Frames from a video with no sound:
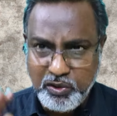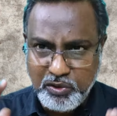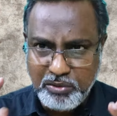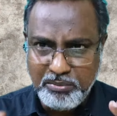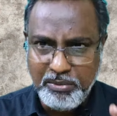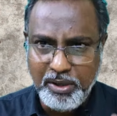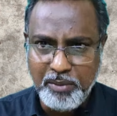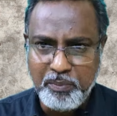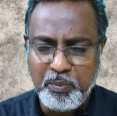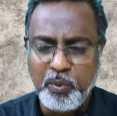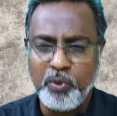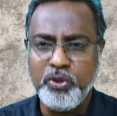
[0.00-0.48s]

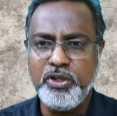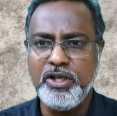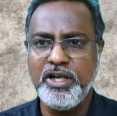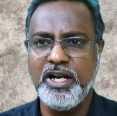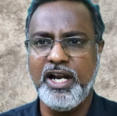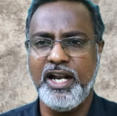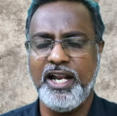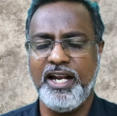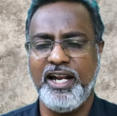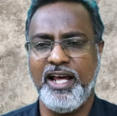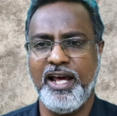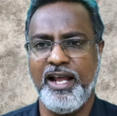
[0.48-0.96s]
அதுவுமே
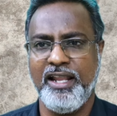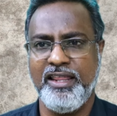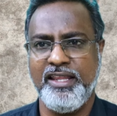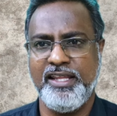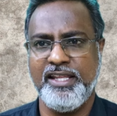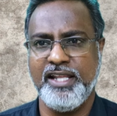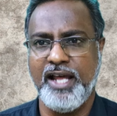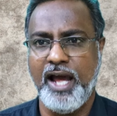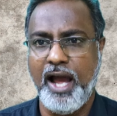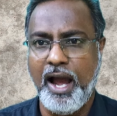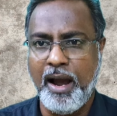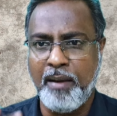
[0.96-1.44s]
பொதுநலன்
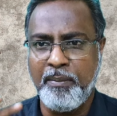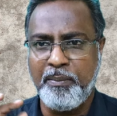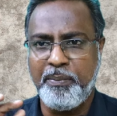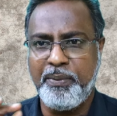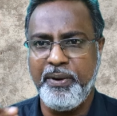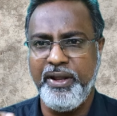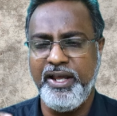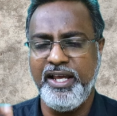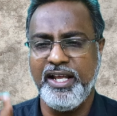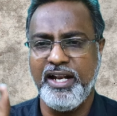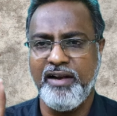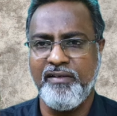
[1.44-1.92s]
கருதி தான்
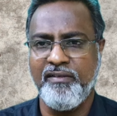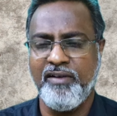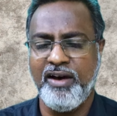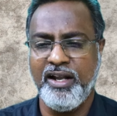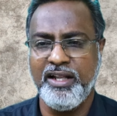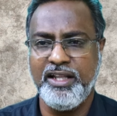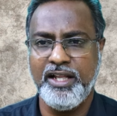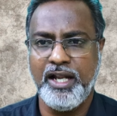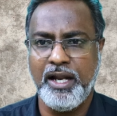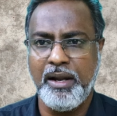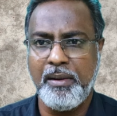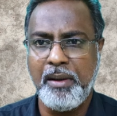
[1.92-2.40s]
அப்படிங்கிற
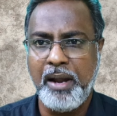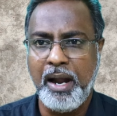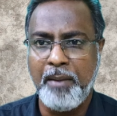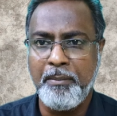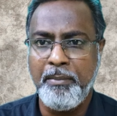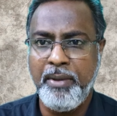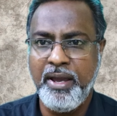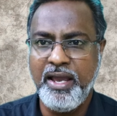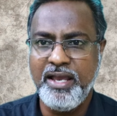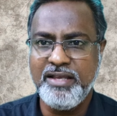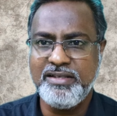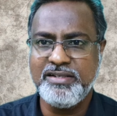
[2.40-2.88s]
வார்த்தை
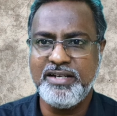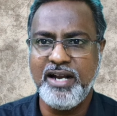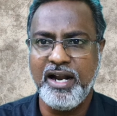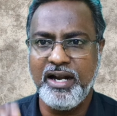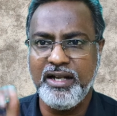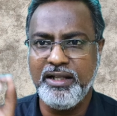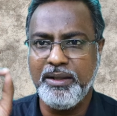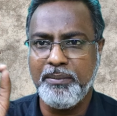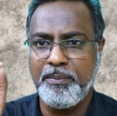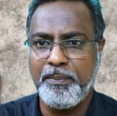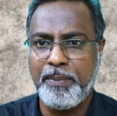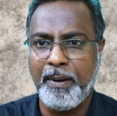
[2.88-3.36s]
பேஸ்டு
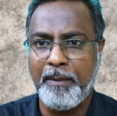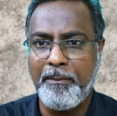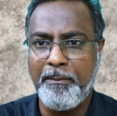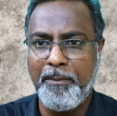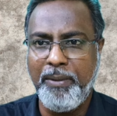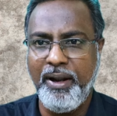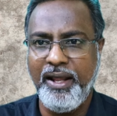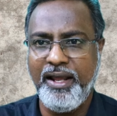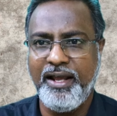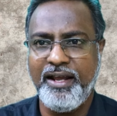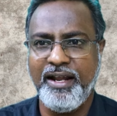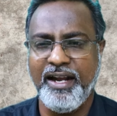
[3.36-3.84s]
ஆன் த
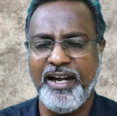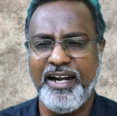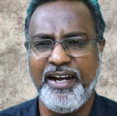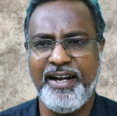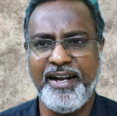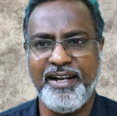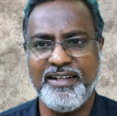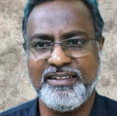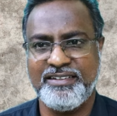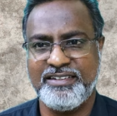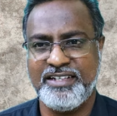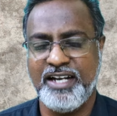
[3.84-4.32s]
பப்ளிக்
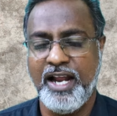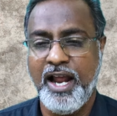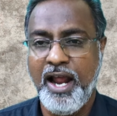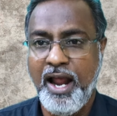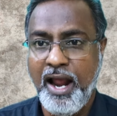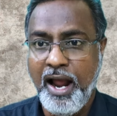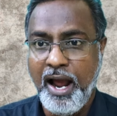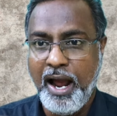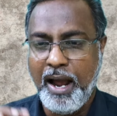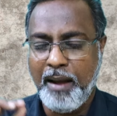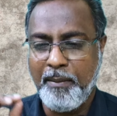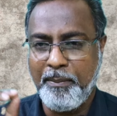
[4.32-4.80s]
இன்ட்ரெஸ்ட்
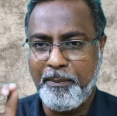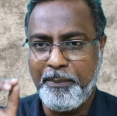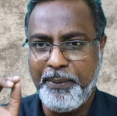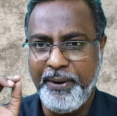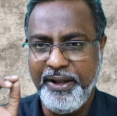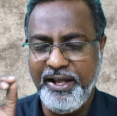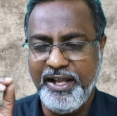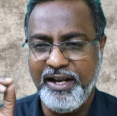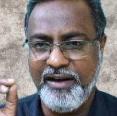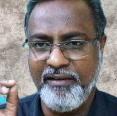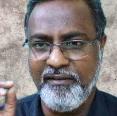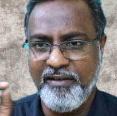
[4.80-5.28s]

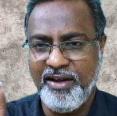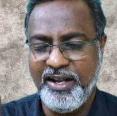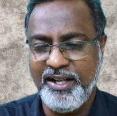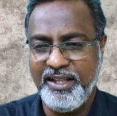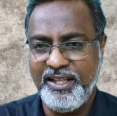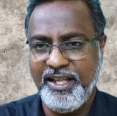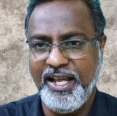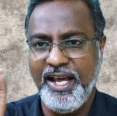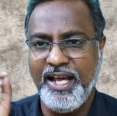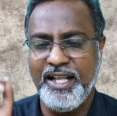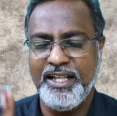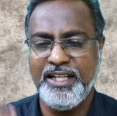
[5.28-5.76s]
அப்படிங்கிற
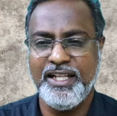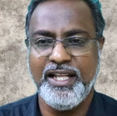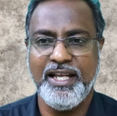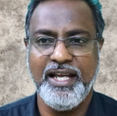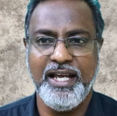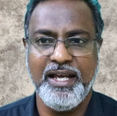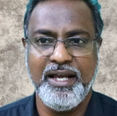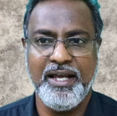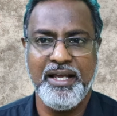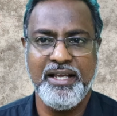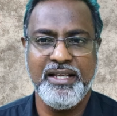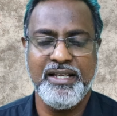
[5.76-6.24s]
வார்த்தையை அந்த
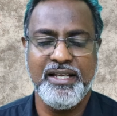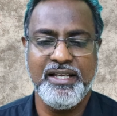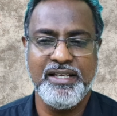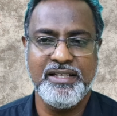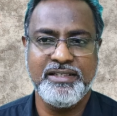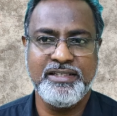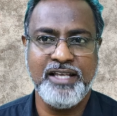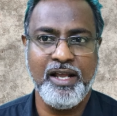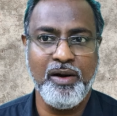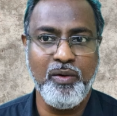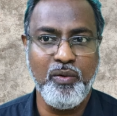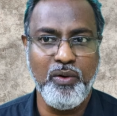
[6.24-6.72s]

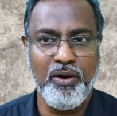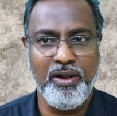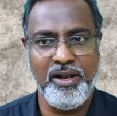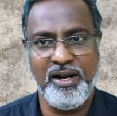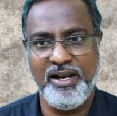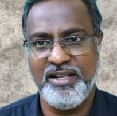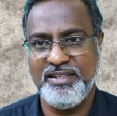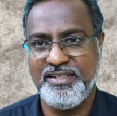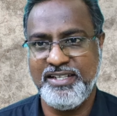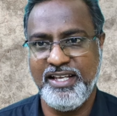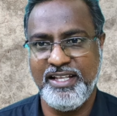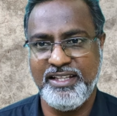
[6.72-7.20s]

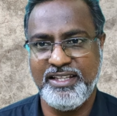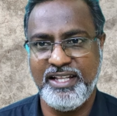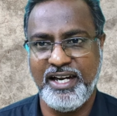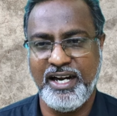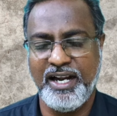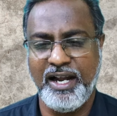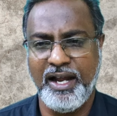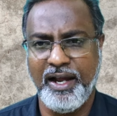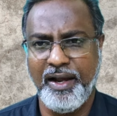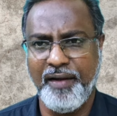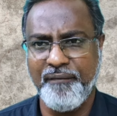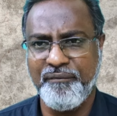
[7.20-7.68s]
சர்க்குலரில்
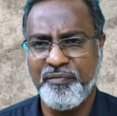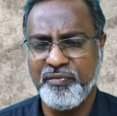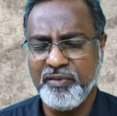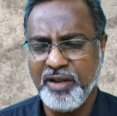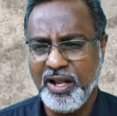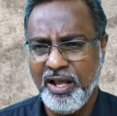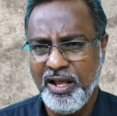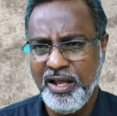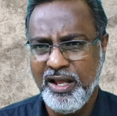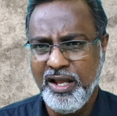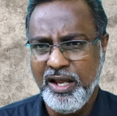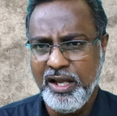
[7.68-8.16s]
சேர்த்துருக்காங்க
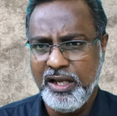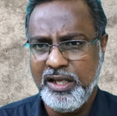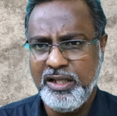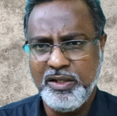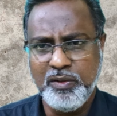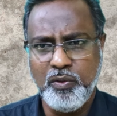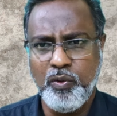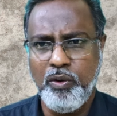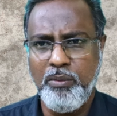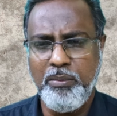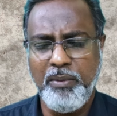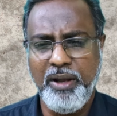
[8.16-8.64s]

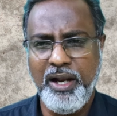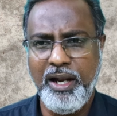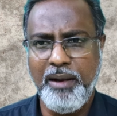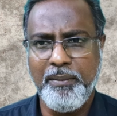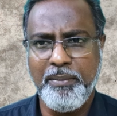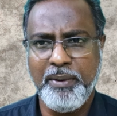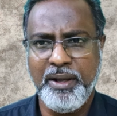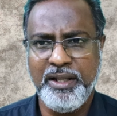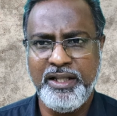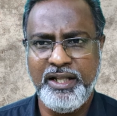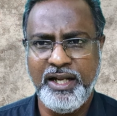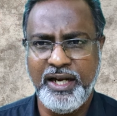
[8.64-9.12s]
இது உண்மையிலே
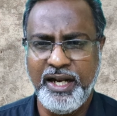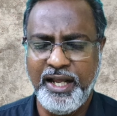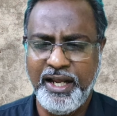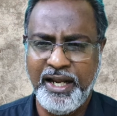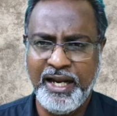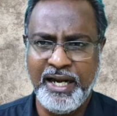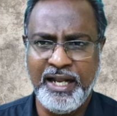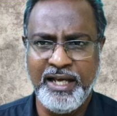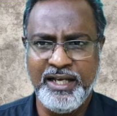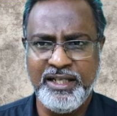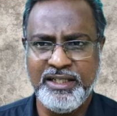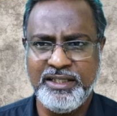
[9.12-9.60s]
பார்த்தீங்கன்னா
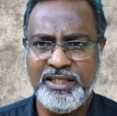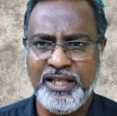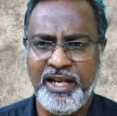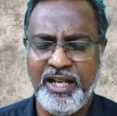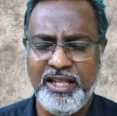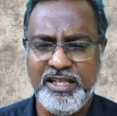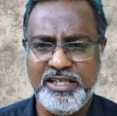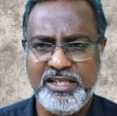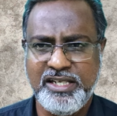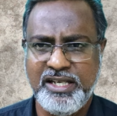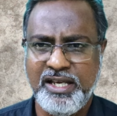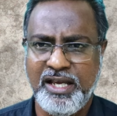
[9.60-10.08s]
எனக்கு
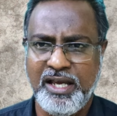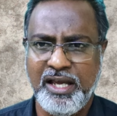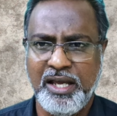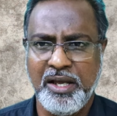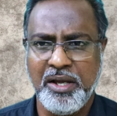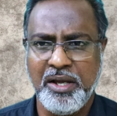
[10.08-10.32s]
தெரிஞ்சு